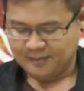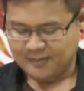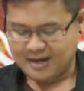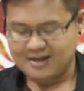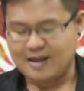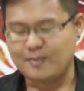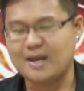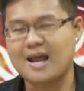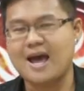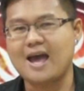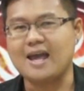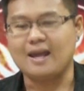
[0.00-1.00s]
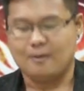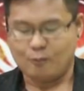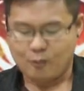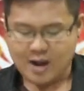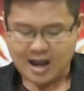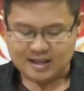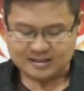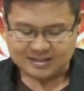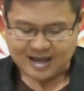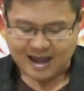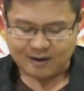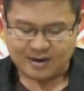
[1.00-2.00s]
ปฏิเสธไม่ได้ว่า
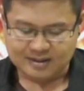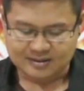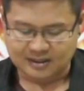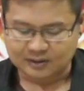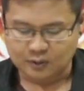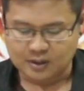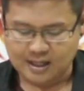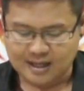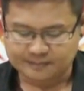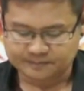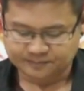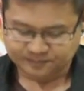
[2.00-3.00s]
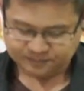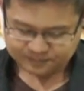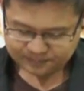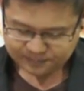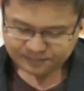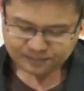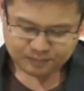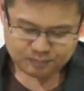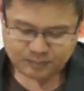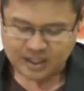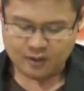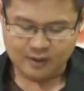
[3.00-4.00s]
ชาวราศีตุลนะครับ
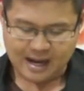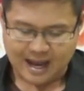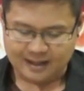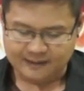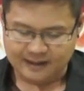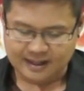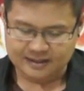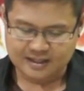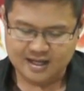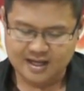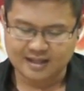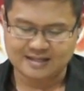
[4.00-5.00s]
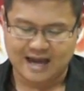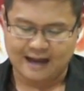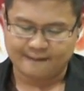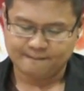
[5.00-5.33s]
มีโอกาสนะที่จะ